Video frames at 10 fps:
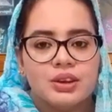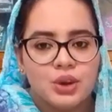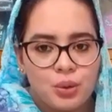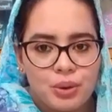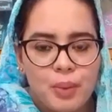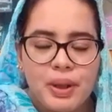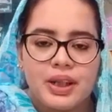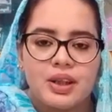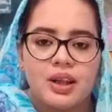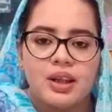जनूबी
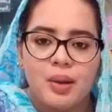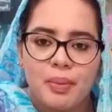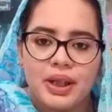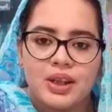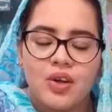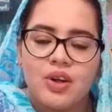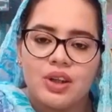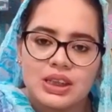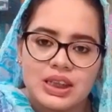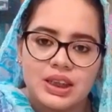अमेरिका अमेरिका
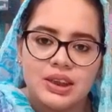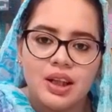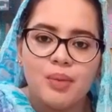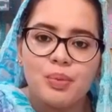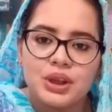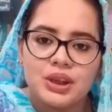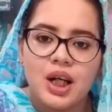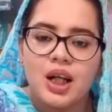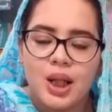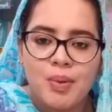ऑस्ट्रेलिया मुतद
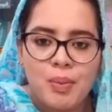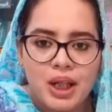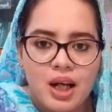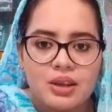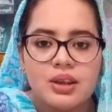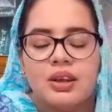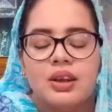अरब अमारात